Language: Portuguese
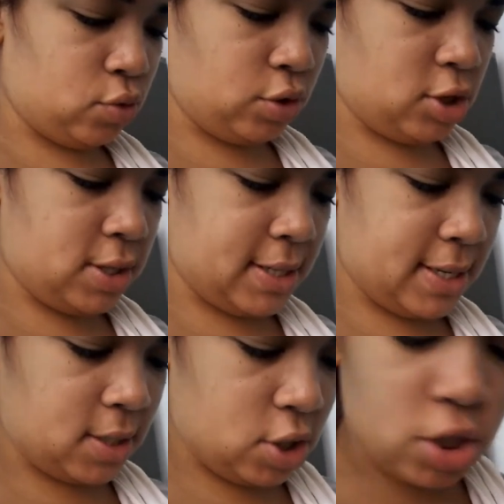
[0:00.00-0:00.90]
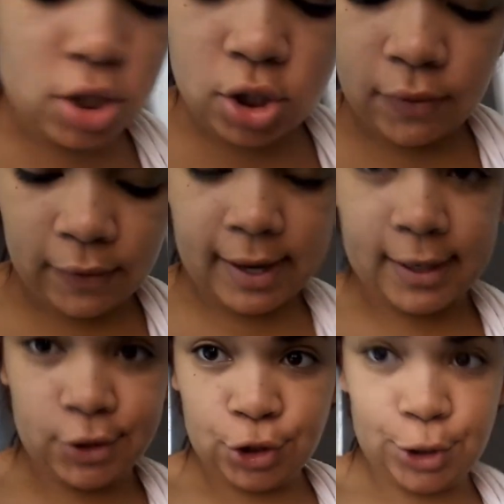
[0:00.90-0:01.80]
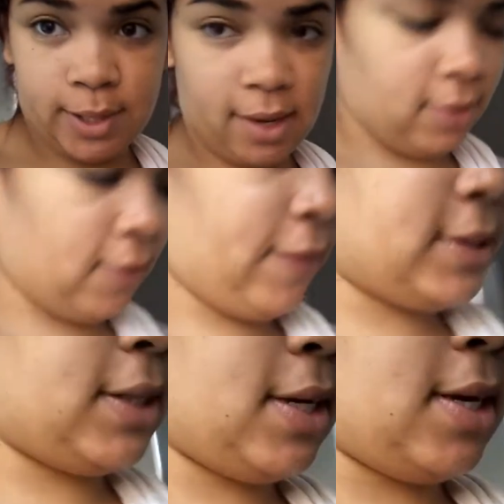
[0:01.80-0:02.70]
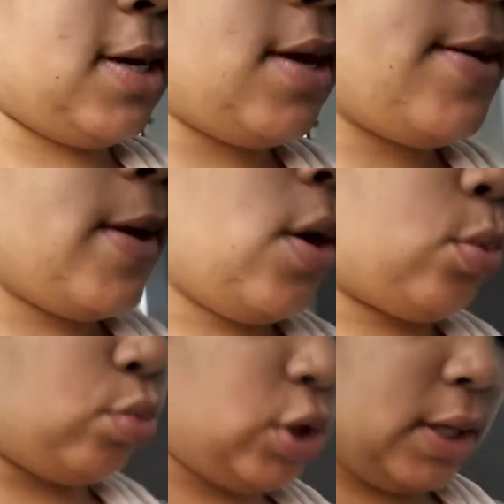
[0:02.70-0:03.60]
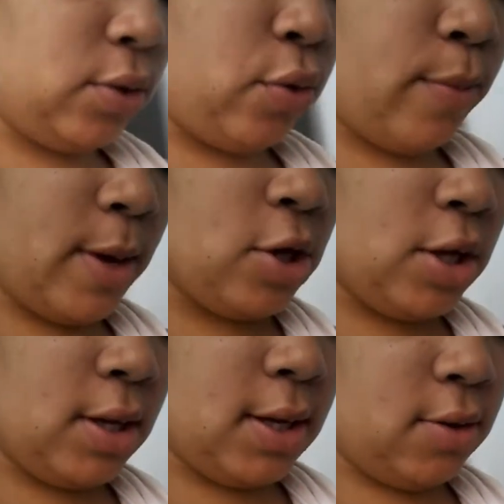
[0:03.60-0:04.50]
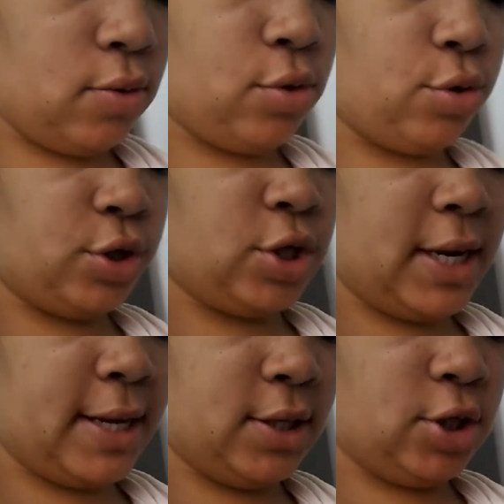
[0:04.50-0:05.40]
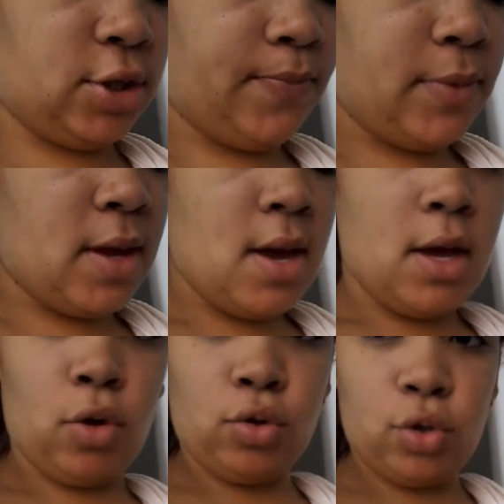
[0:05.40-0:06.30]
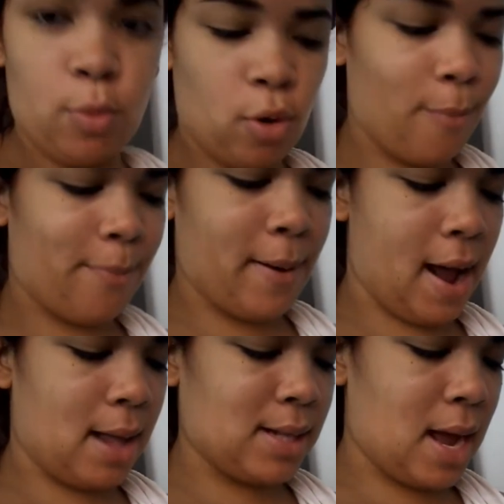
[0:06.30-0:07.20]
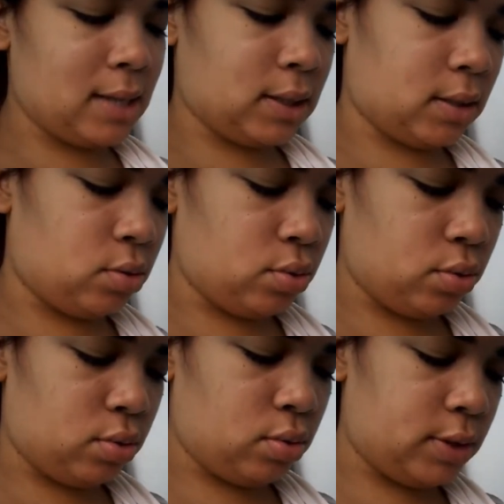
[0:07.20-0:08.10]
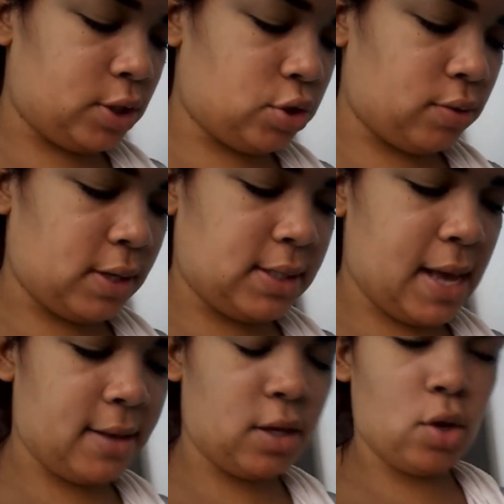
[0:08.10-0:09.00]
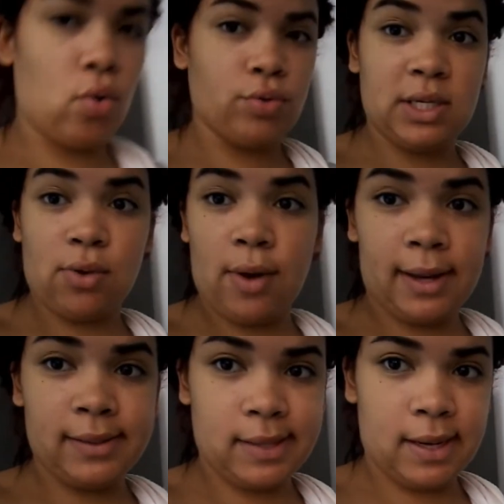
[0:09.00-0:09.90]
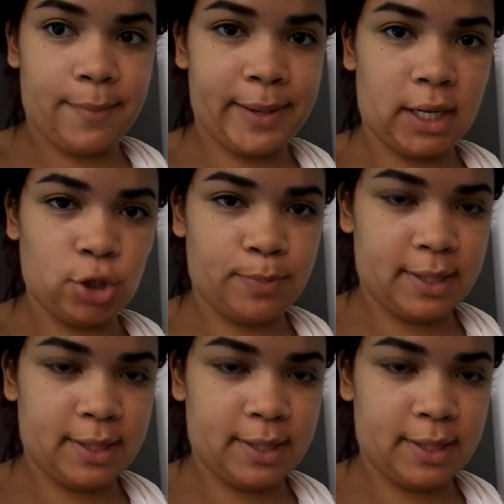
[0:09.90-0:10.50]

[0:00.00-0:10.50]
o doce de leite diferente, né? Que vou fazer um gelinho gourmet de ninho com doce de leite. Eu costumo comprar a lata do leite condensado e eu cozinho ela na panela de